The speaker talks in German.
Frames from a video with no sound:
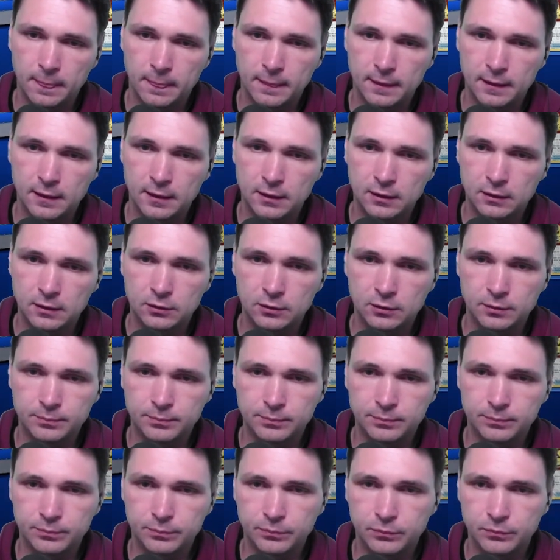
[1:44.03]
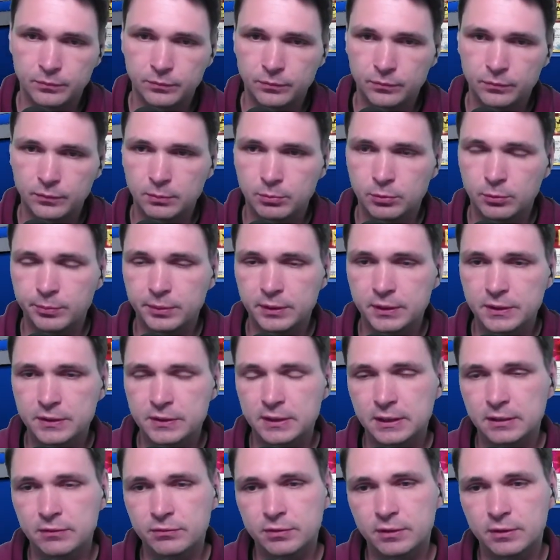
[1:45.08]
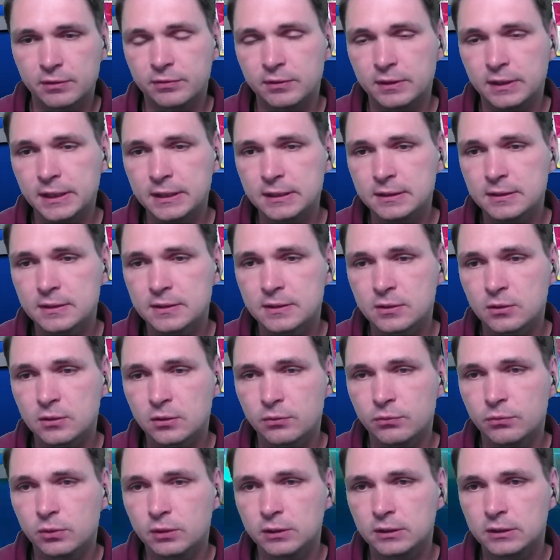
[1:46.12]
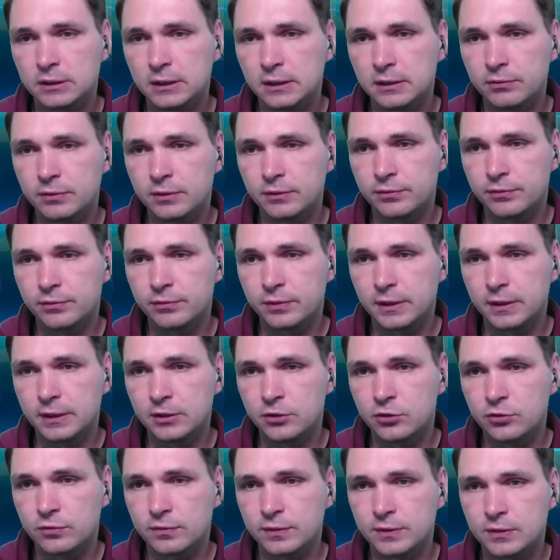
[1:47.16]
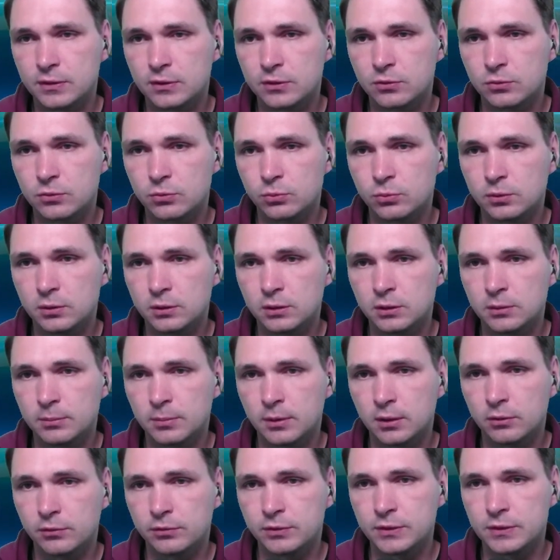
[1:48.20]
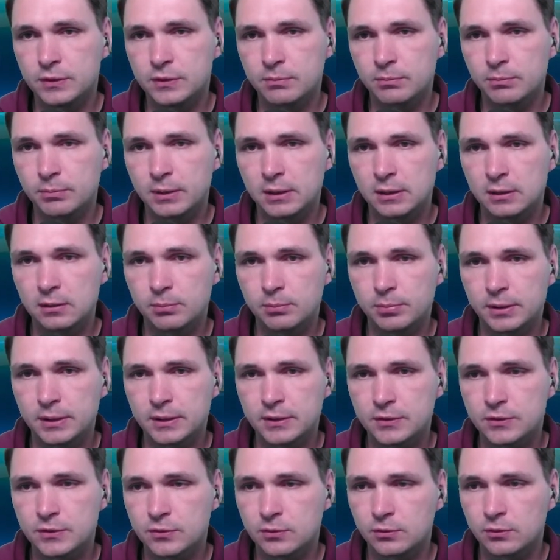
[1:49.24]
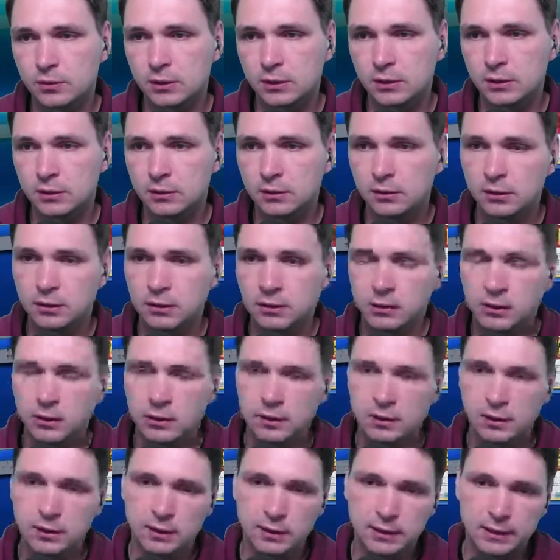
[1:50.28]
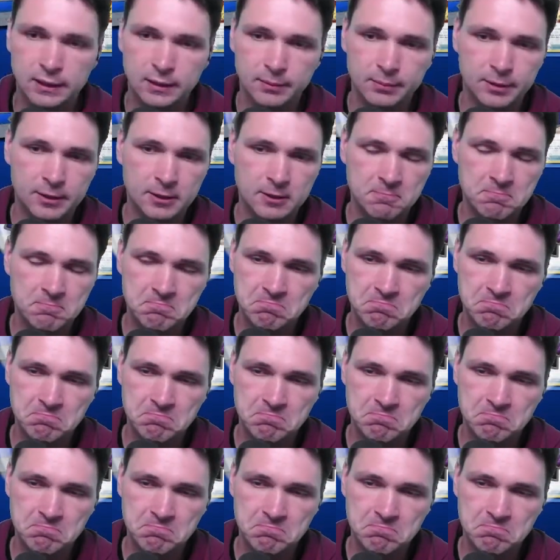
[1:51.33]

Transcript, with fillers: Ach komm, wir probieren es einfach. Vielleicht ist es auch wirklich einfach falsch, was ich tue, immer auf diesen Battle Pass zu gehen. Aber